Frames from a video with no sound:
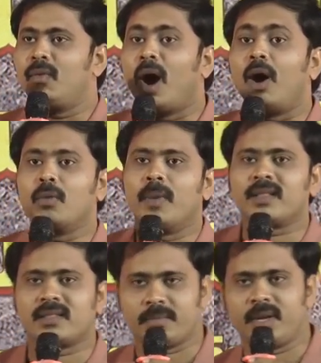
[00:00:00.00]
వాడు
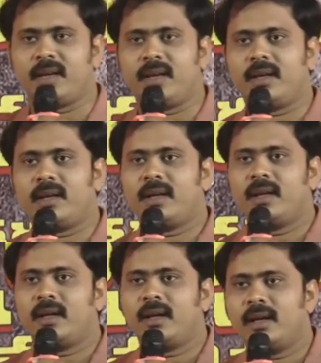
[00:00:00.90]
మాత్రమే
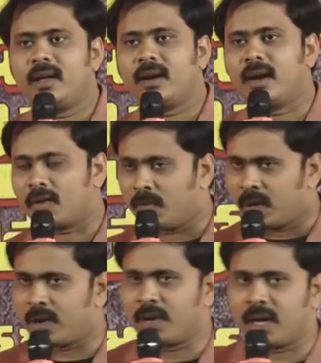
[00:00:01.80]
నా
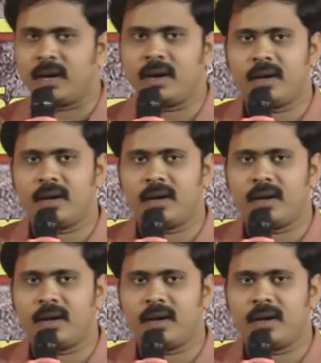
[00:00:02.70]
కుమారుడా